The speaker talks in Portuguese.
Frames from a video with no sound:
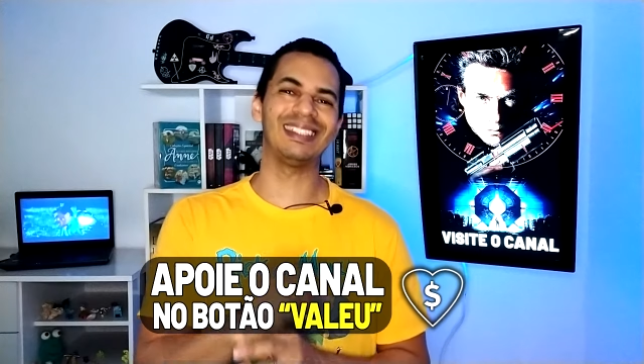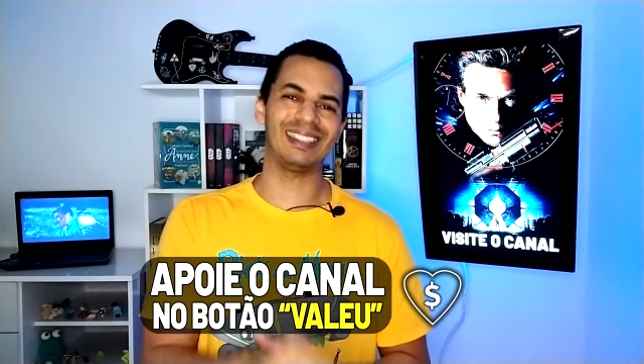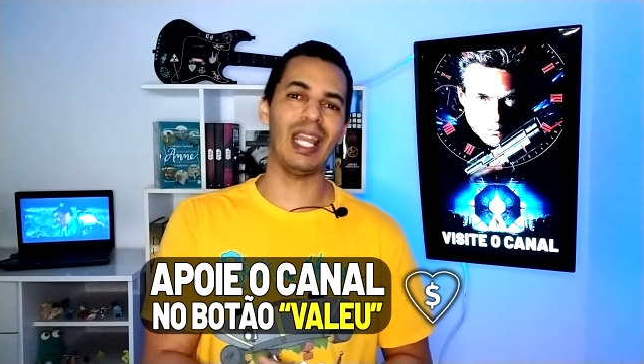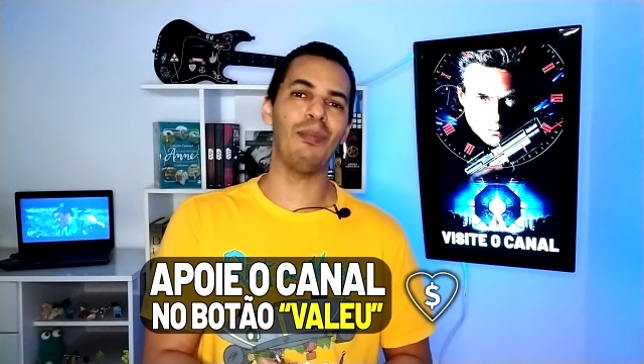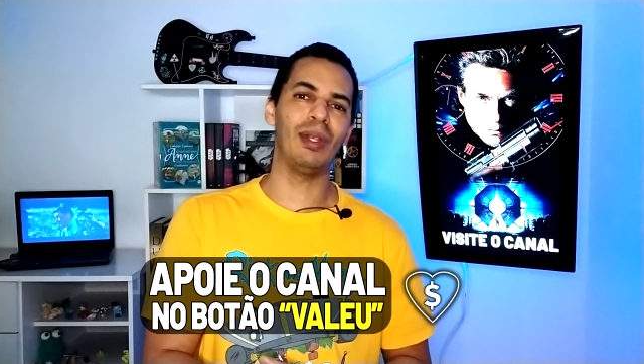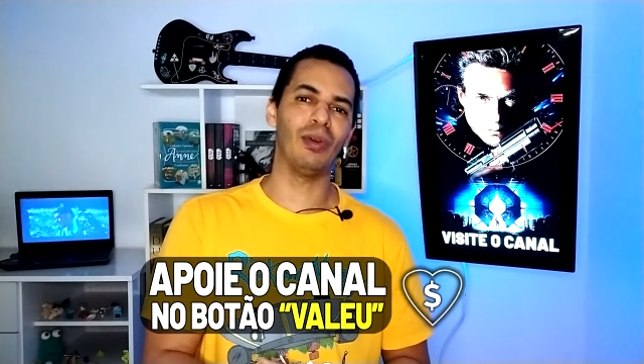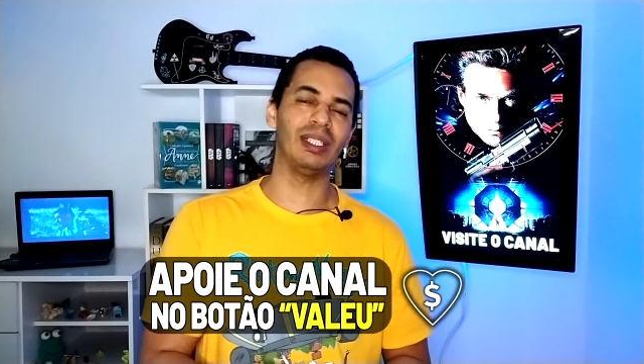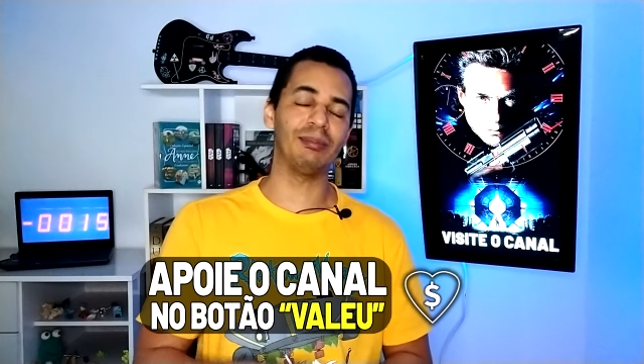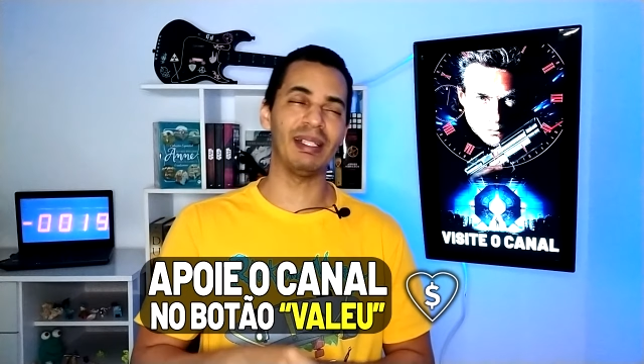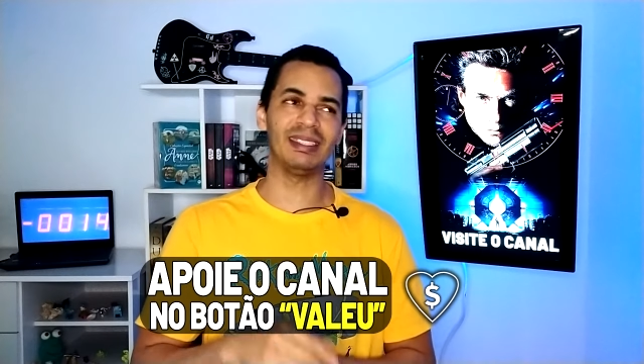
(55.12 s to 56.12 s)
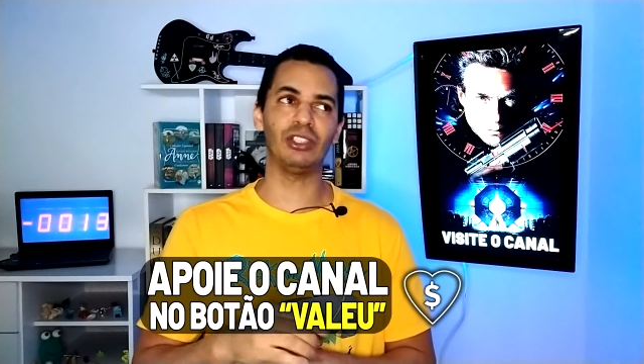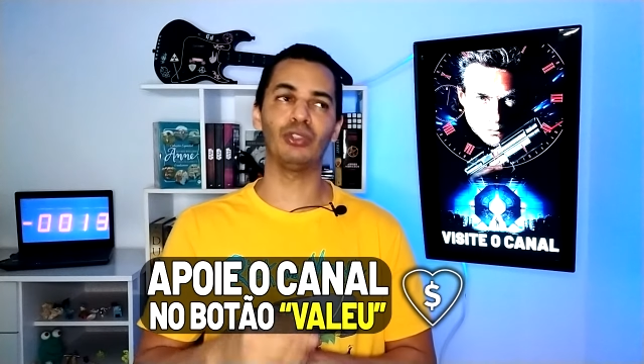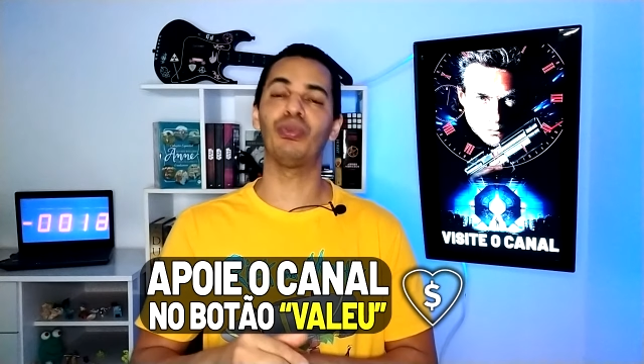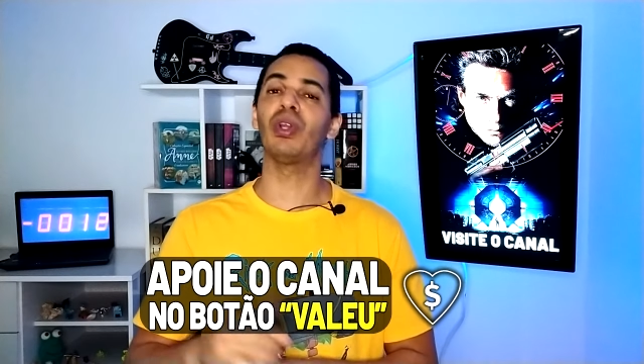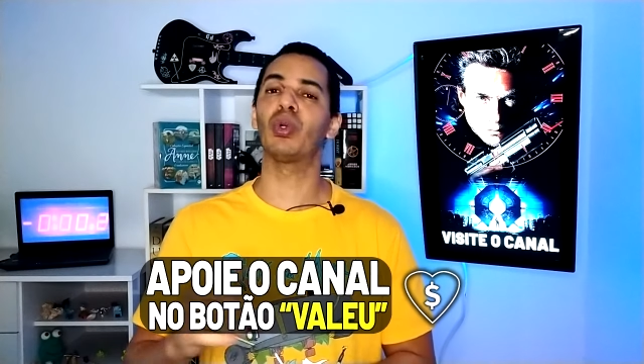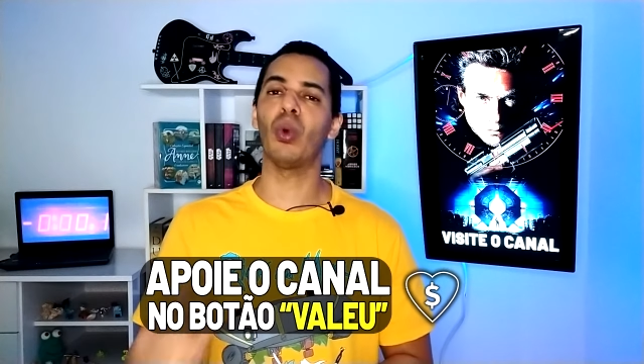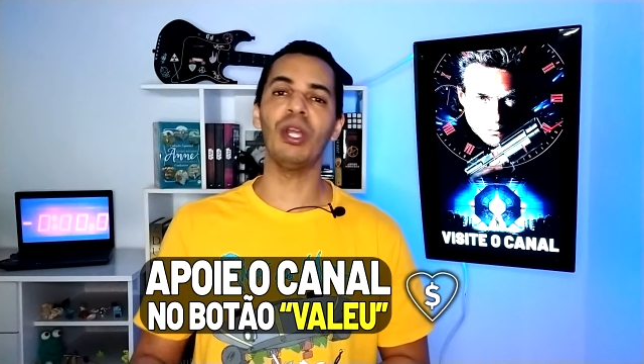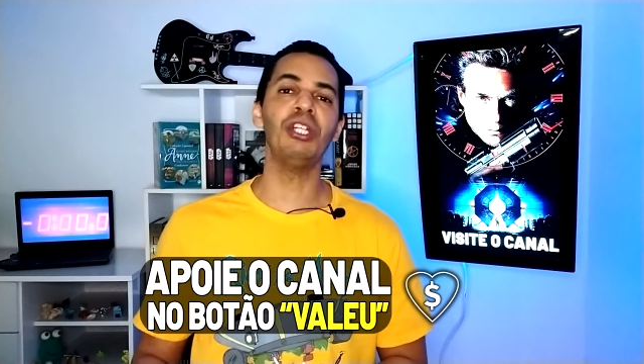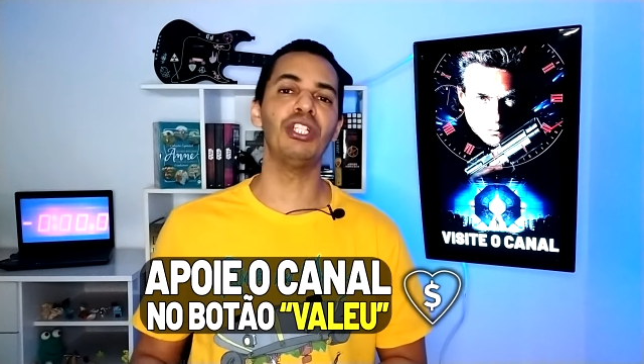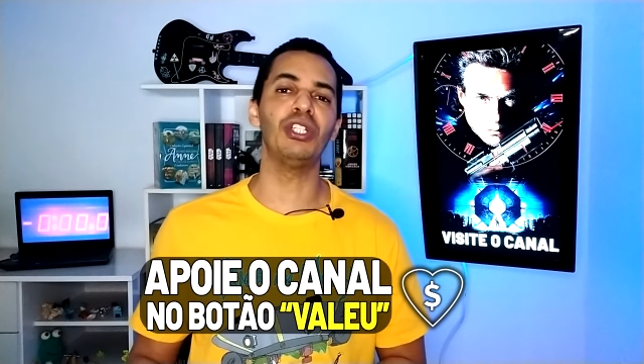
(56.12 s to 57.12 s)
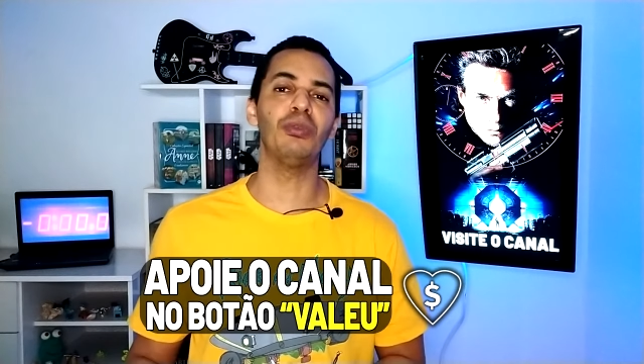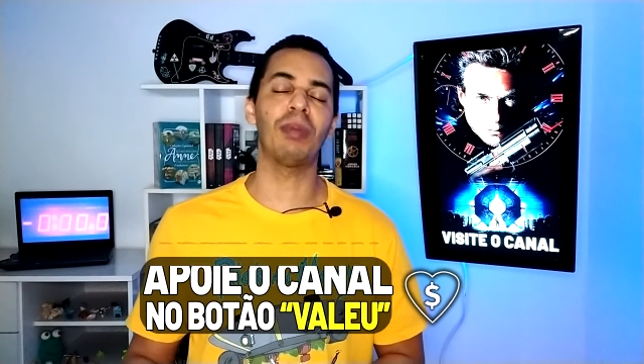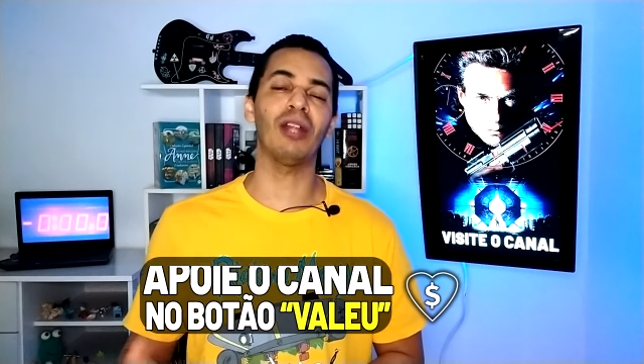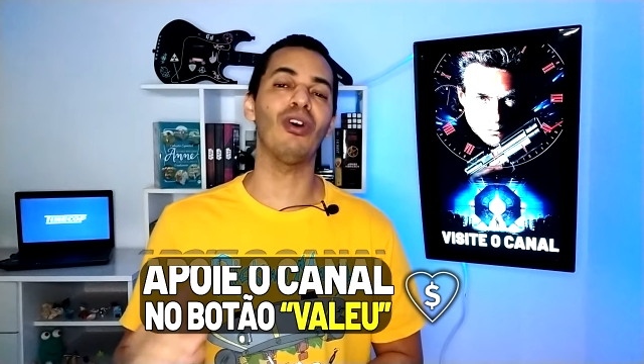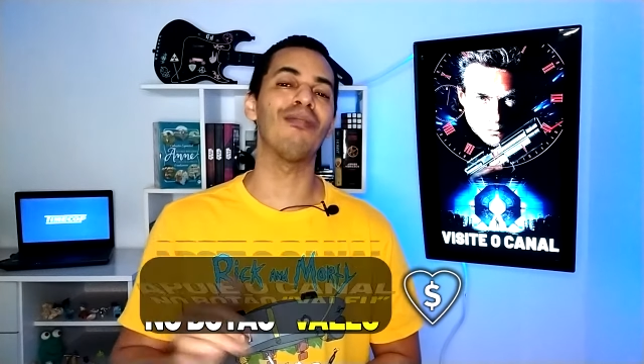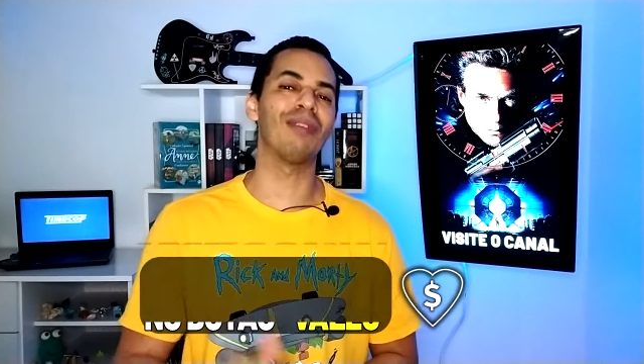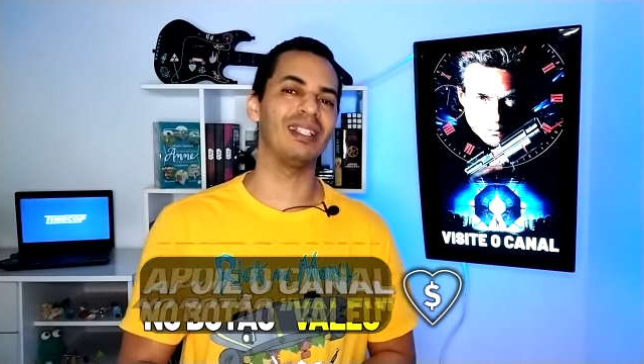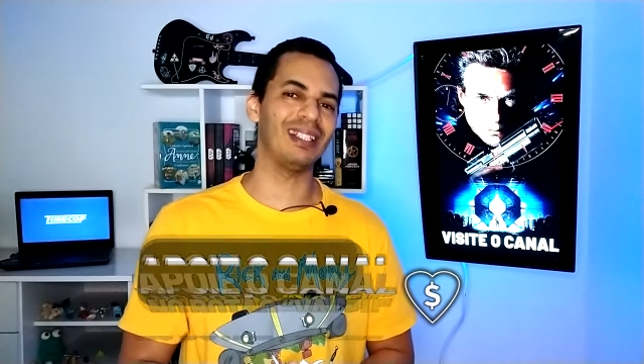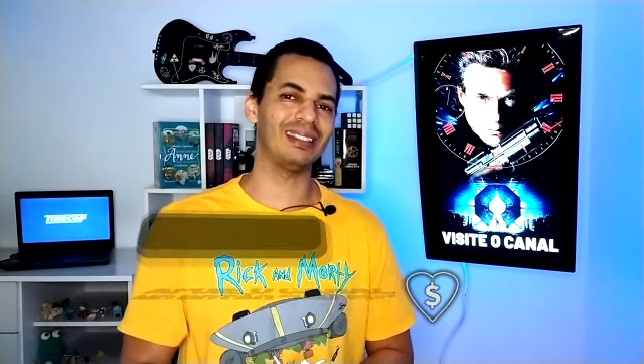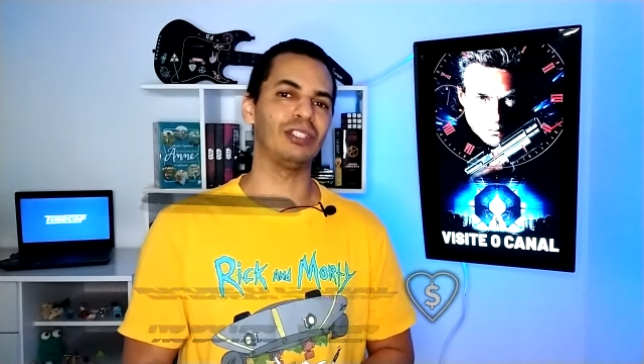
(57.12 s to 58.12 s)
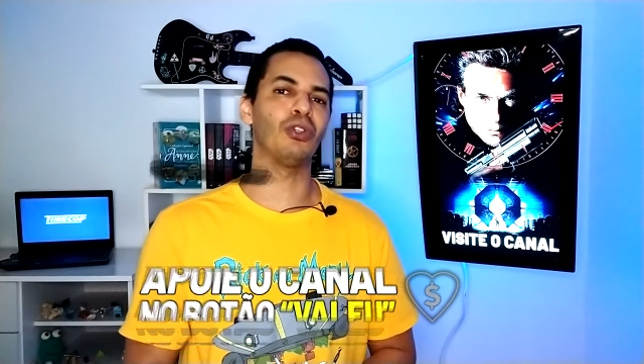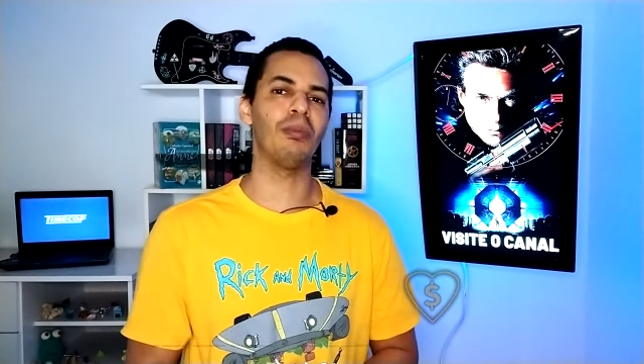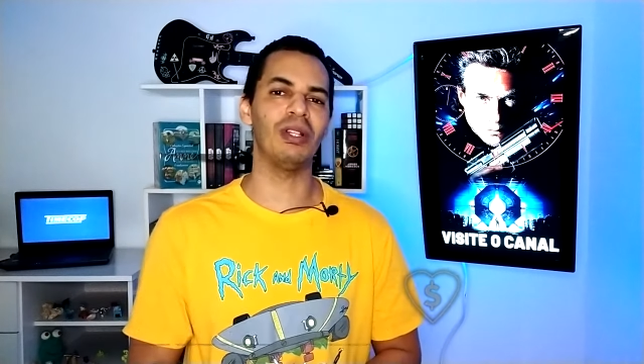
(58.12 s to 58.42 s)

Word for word: 100 milhões, mas isso foi corrigido para 95